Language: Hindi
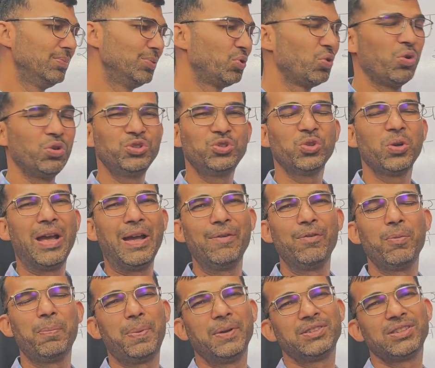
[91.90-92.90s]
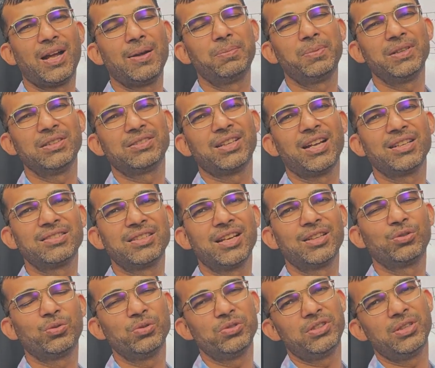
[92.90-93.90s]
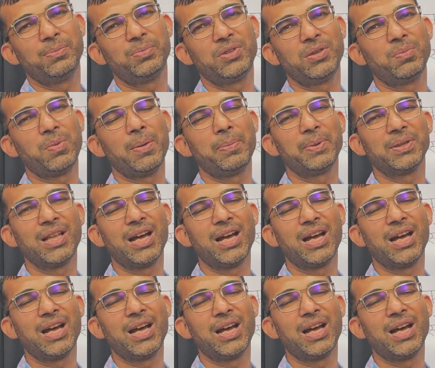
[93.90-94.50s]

रोज़ जो है वो पेशाब के साथ साथ कुछ चिपचिपा